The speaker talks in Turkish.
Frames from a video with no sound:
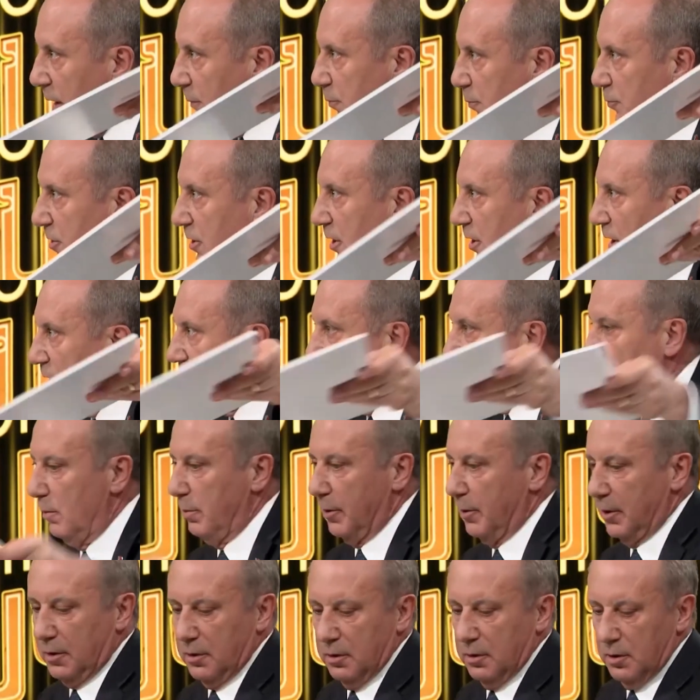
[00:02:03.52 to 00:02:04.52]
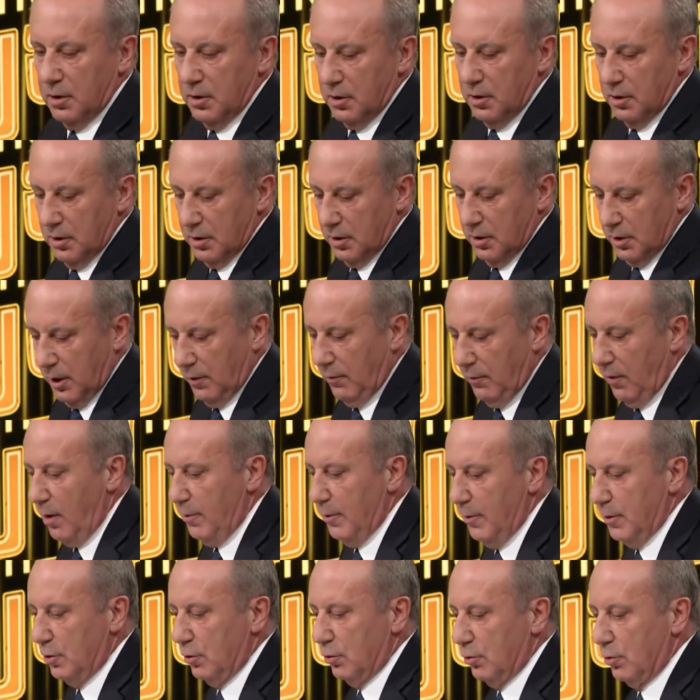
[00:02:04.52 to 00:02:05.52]
Hepsi yalan haber.
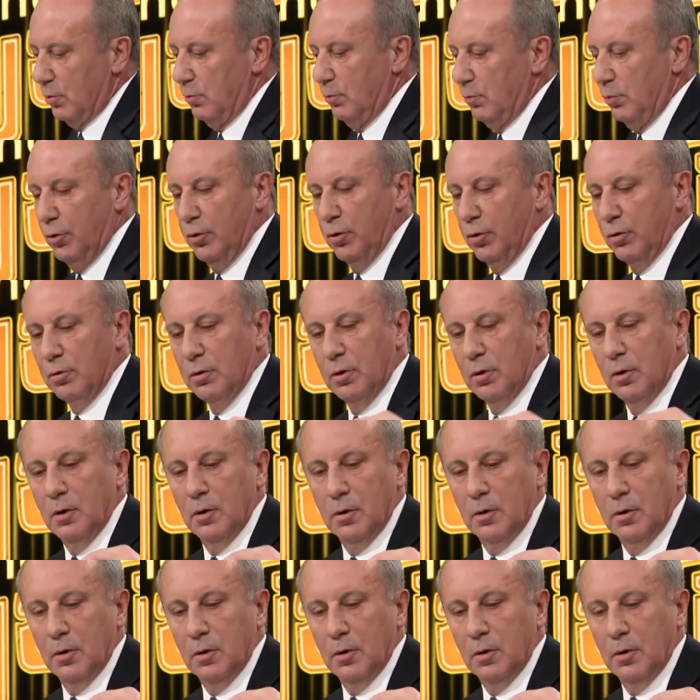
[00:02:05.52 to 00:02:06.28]
Devam ediyorum. Bugün